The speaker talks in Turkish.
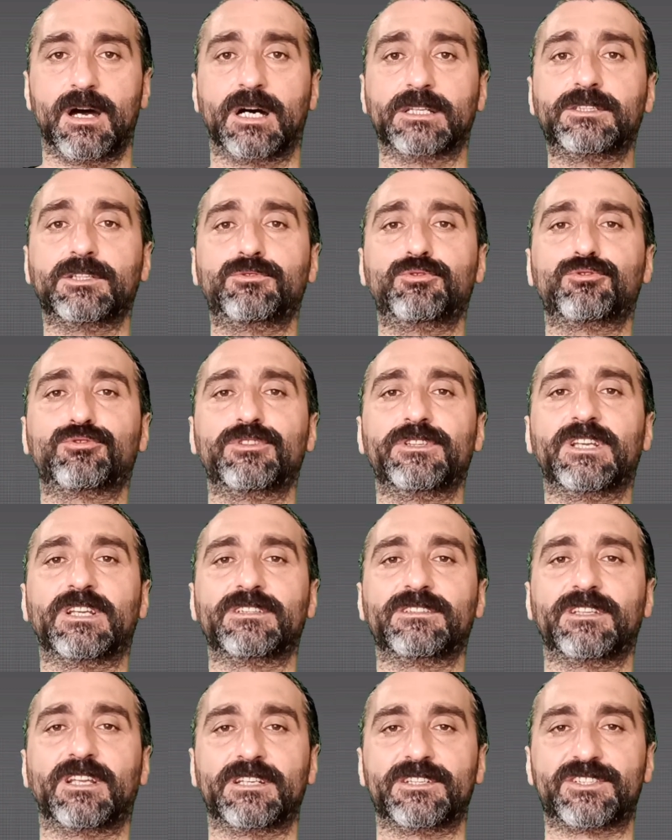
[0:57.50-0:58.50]
Atatürk'ün
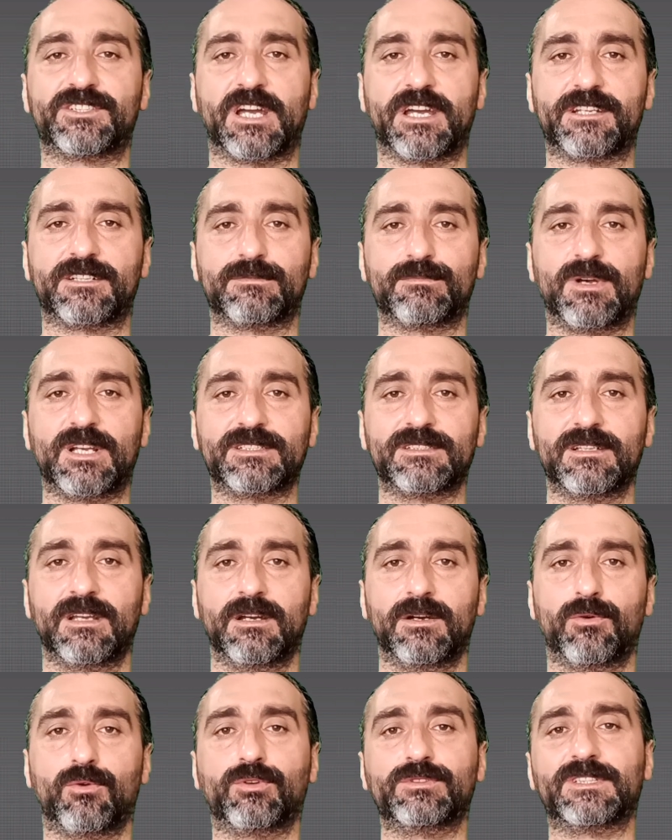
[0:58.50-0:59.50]
yanından hiç ayrılmaz,
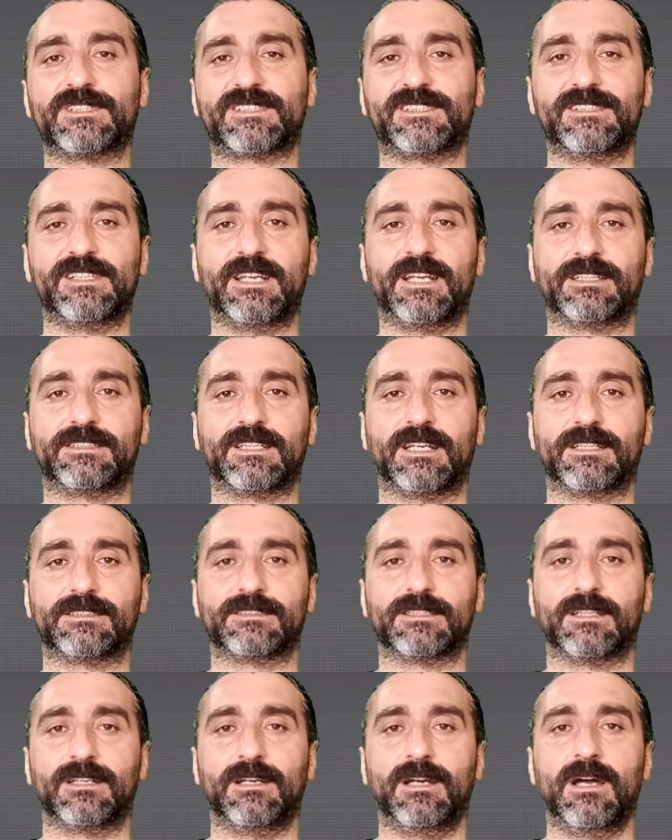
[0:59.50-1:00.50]
odasında
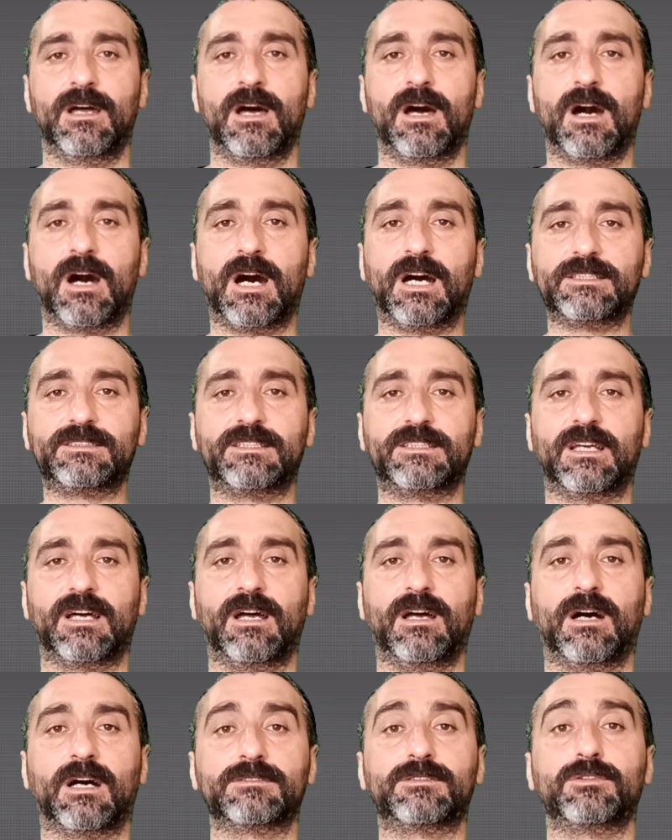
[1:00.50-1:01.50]
yatardı.
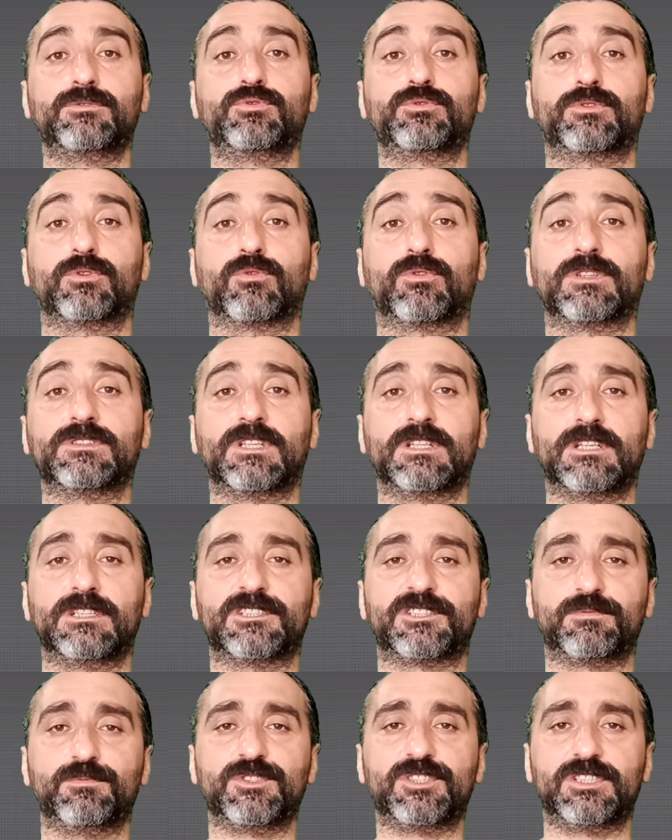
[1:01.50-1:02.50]
Hatta Atatürk'e o kadar
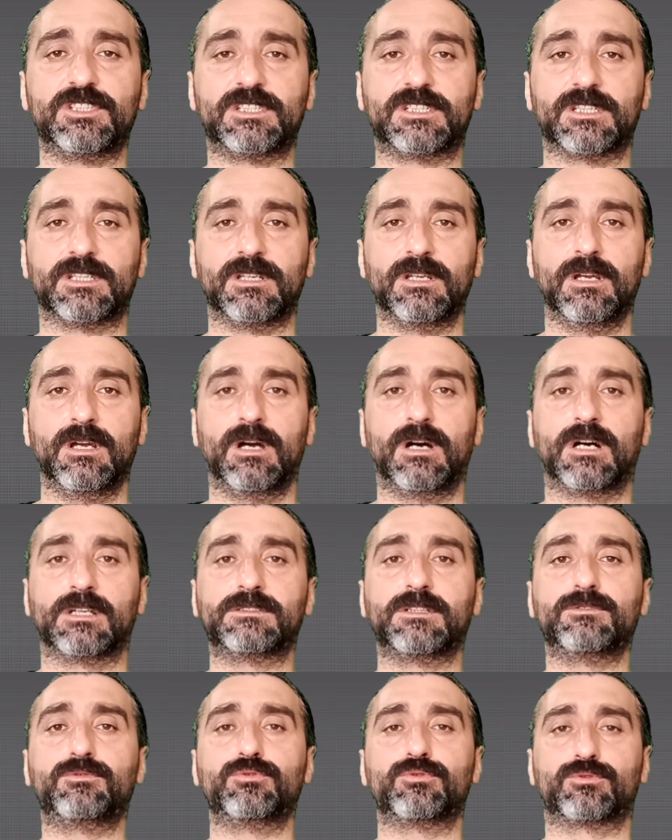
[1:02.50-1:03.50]
alışmıştı ki
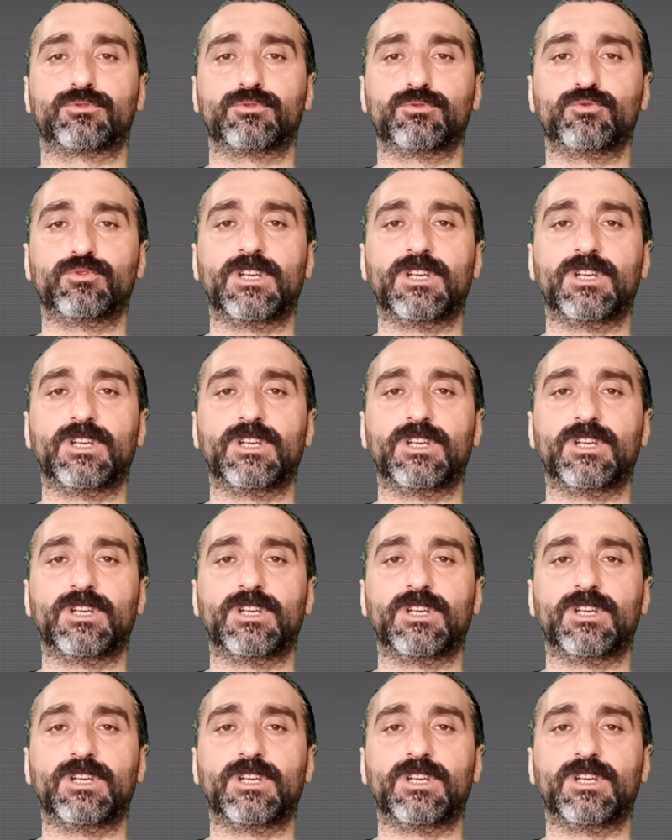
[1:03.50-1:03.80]
Atatürk'ün